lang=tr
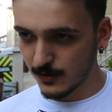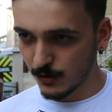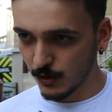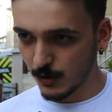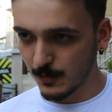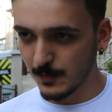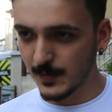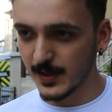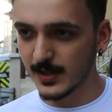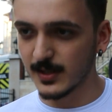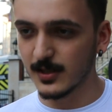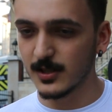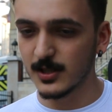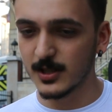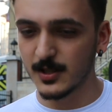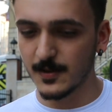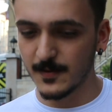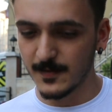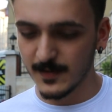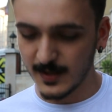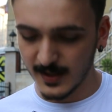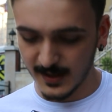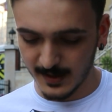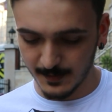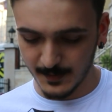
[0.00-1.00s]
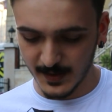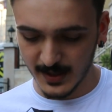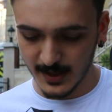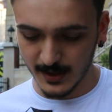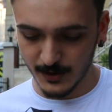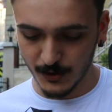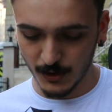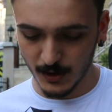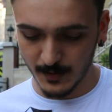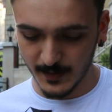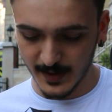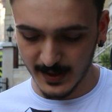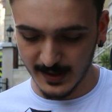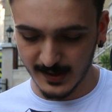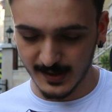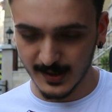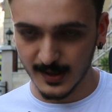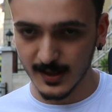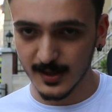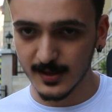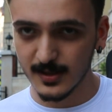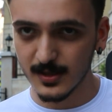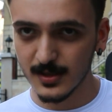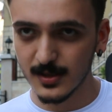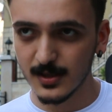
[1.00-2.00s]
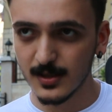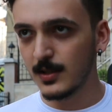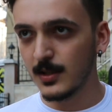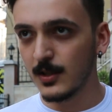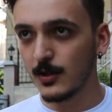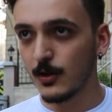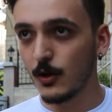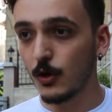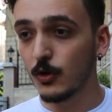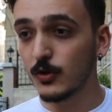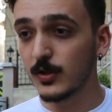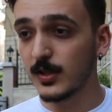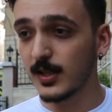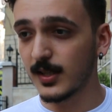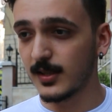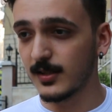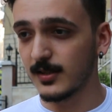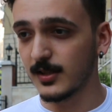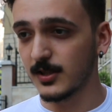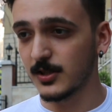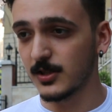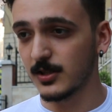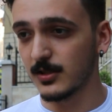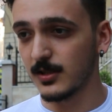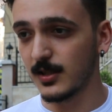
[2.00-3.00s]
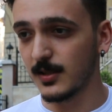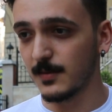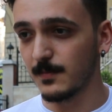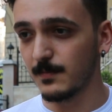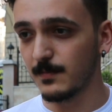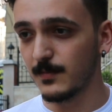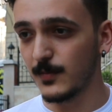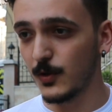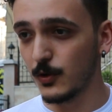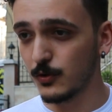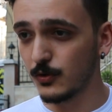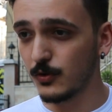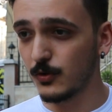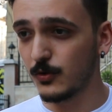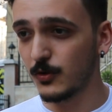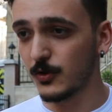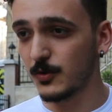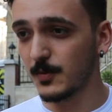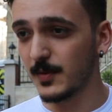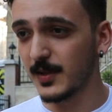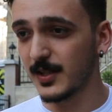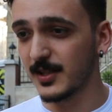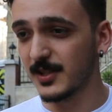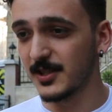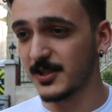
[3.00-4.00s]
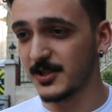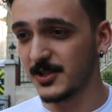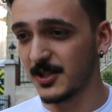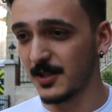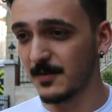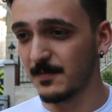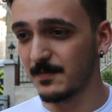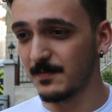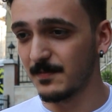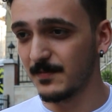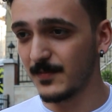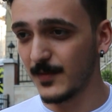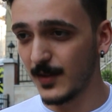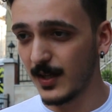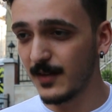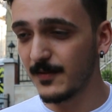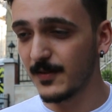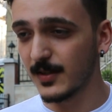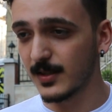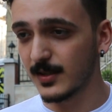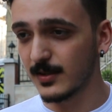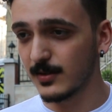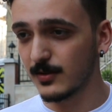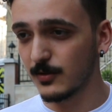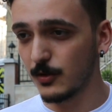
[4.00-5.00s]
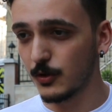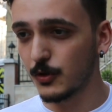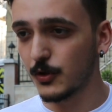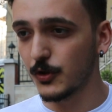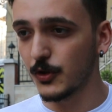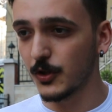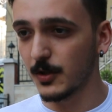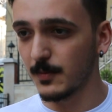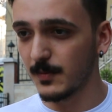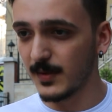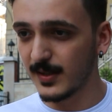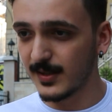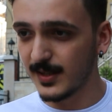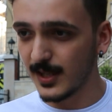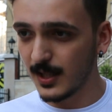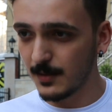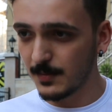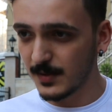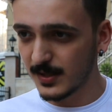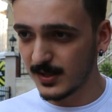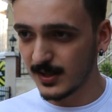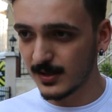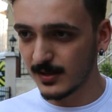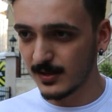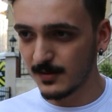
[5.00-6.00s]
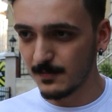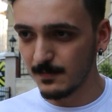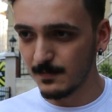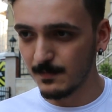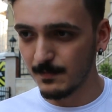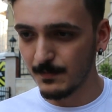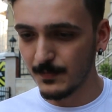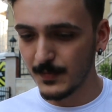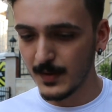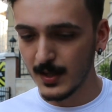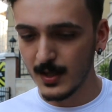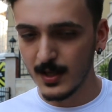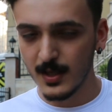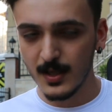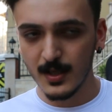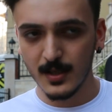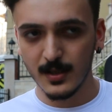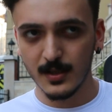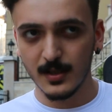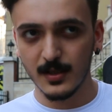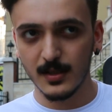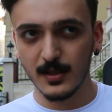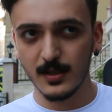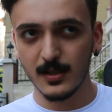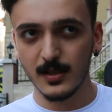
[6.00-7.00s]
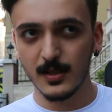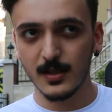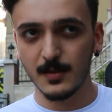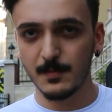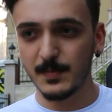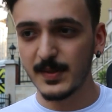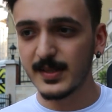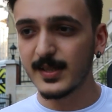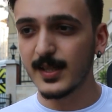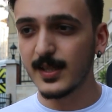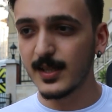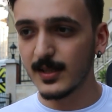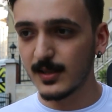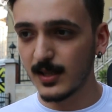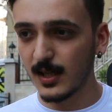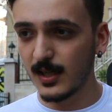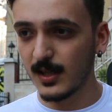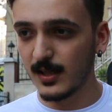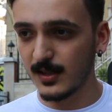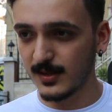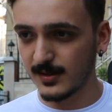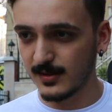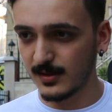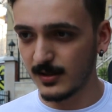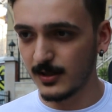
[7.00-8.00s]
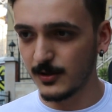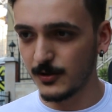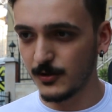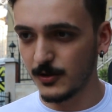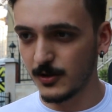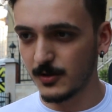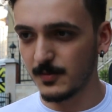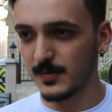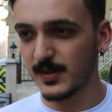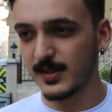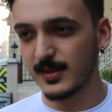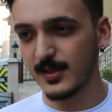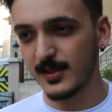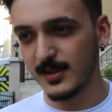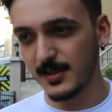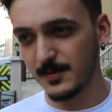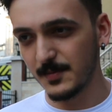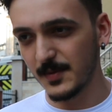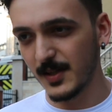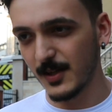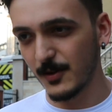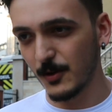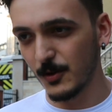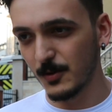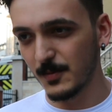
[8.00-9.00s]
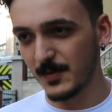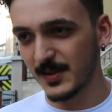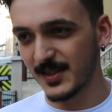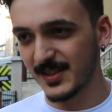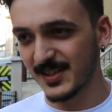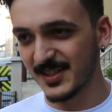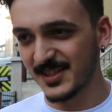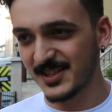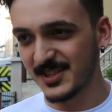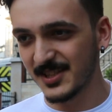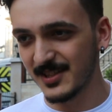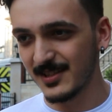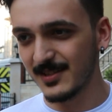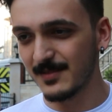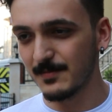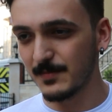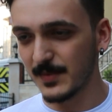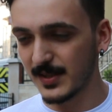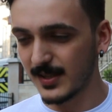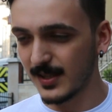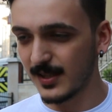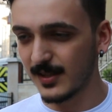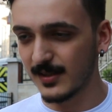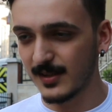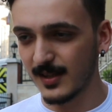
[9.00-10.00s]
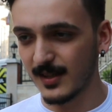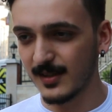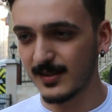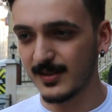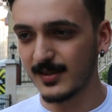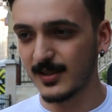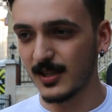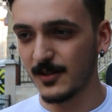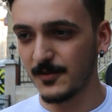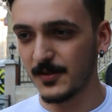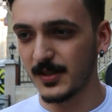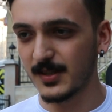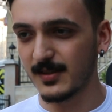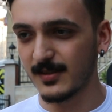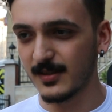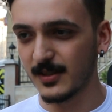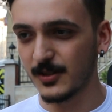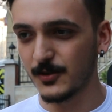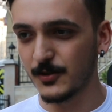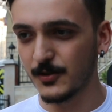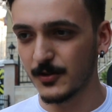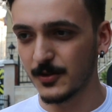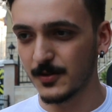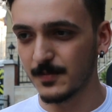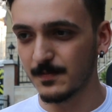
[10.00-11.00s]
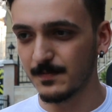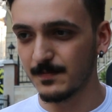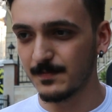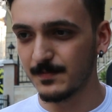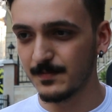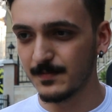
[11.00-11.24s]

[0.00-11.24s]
Evet Ok Meydan Cemevi'nde hizmet ediyorum 7 senedir. 18 yaşındayım. 19'uma gireceğim. Evet okuyorum. Liseyi bitirdim. Ee, bir sene daha hazırlanıyorum istediğim yer olmadığı için. Bir sene daha sınava hazırlanıyorum.